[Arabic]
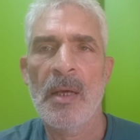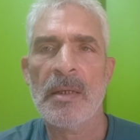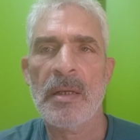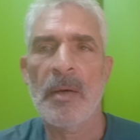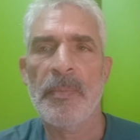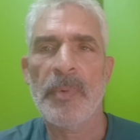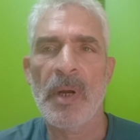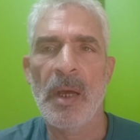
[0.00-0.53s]

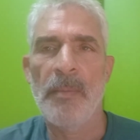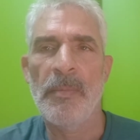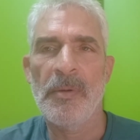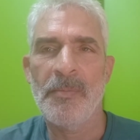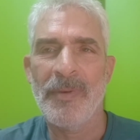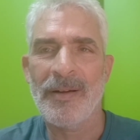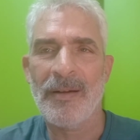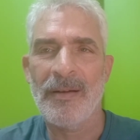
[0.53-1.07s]
صبر
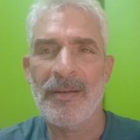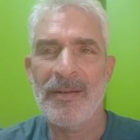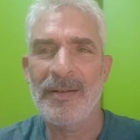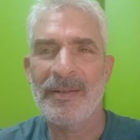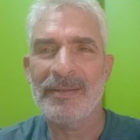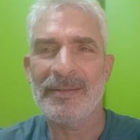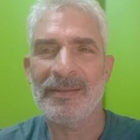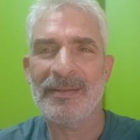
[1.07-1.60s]
امين من
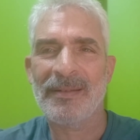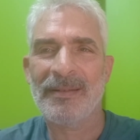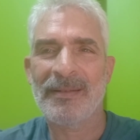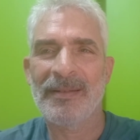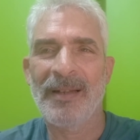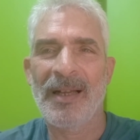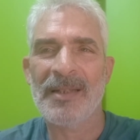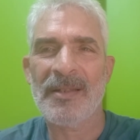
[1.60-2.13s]
قناه
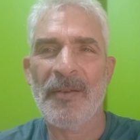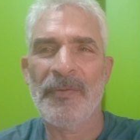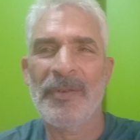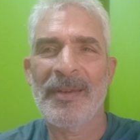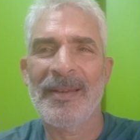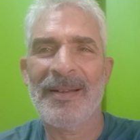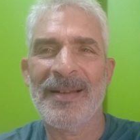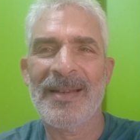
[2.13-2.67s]

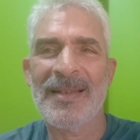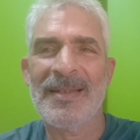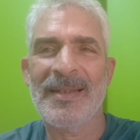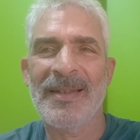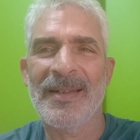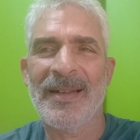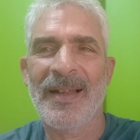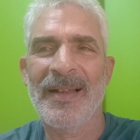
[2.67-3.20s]
عصافير
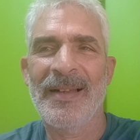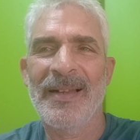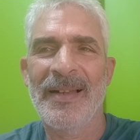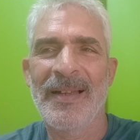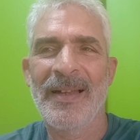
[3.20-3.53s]
الزينه